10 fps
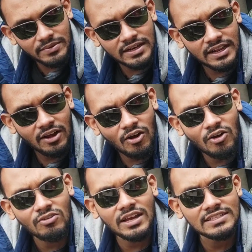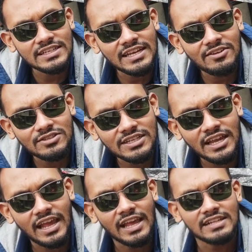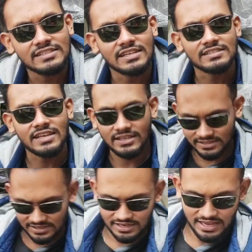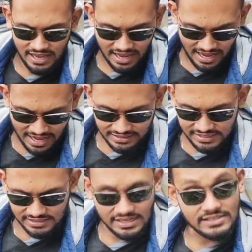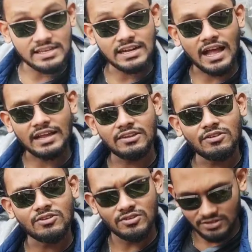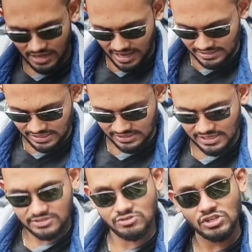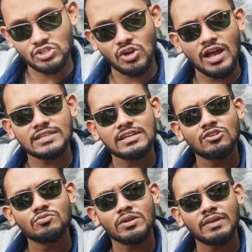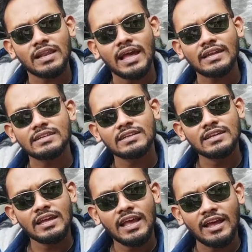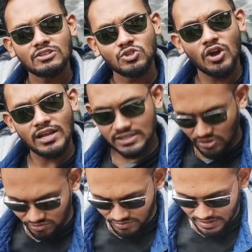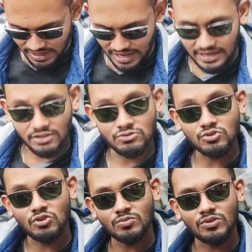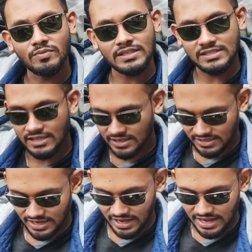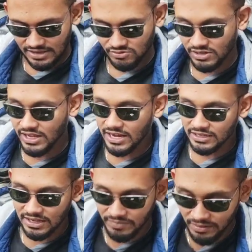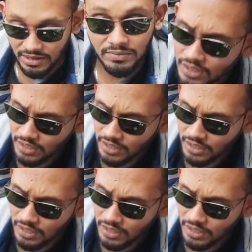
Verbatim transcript: সেভেন অহনাই শিখে হচ্ছে কি এল সিক্স এক্স এল সিক্স এক্স এর কাহিনী হইলো এল সিক্স এক্স হচ্ছে ছয় হাজার লুমিএমের লাইট অ্যান্ড ছয় হাজার লুমিএমের লাইটে ইউজ করবো মাইনসে এটা আসলে একটা বাবার